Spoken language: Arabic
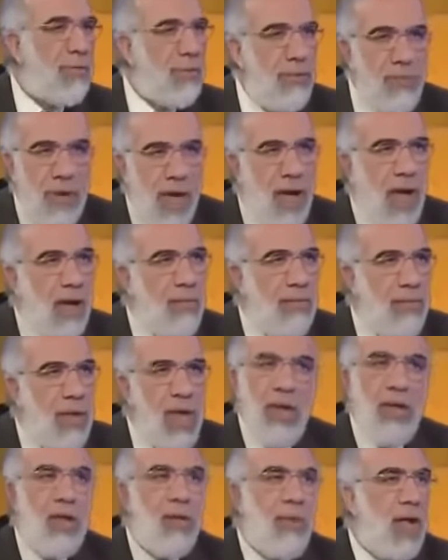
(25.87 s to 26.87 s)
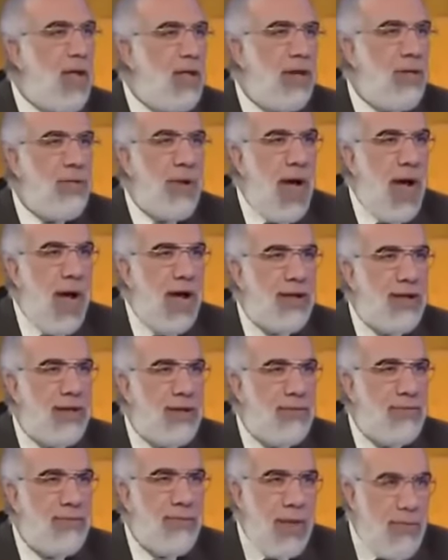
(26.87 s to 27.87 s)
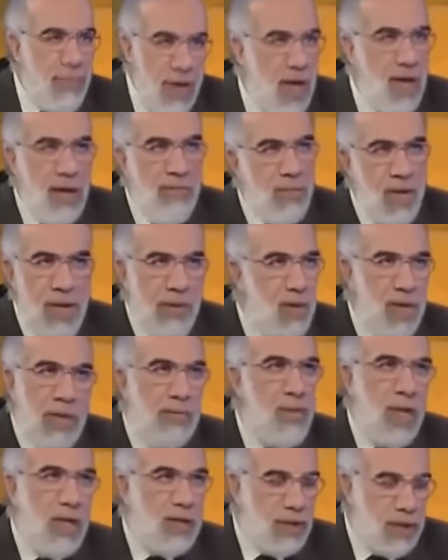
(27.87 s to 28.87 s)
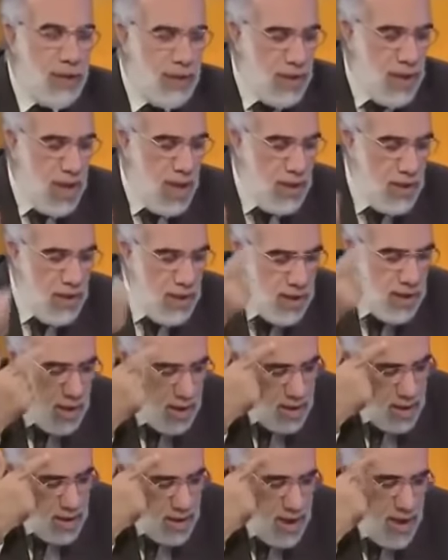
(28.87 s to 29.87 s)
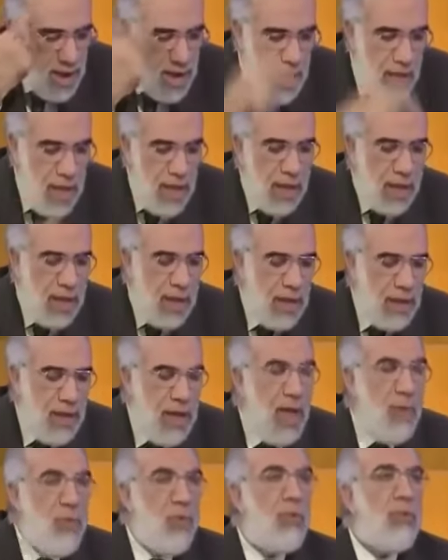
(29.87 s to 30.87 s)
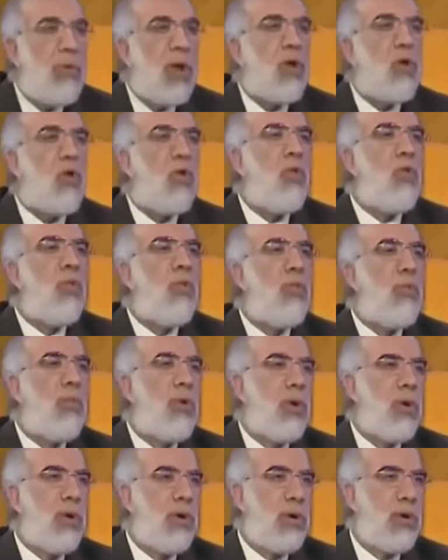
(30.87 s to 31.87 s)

ما ما ما ما, ما يدري بها احد صحيح. ما ما ما, ما سجين هذه اه كتاب مرقوم